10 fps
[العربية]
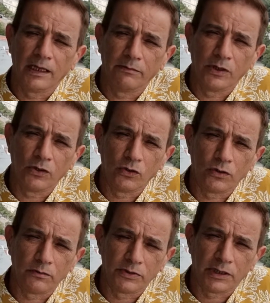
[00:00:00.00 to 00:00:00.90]
بانه
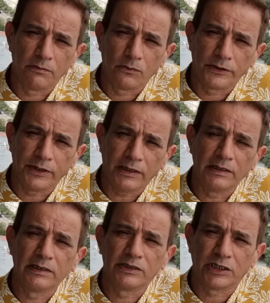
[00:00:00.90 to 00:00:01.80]
بيتم وضع
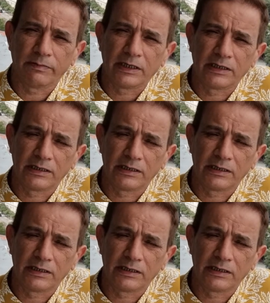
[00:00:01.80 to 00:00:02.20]
شبك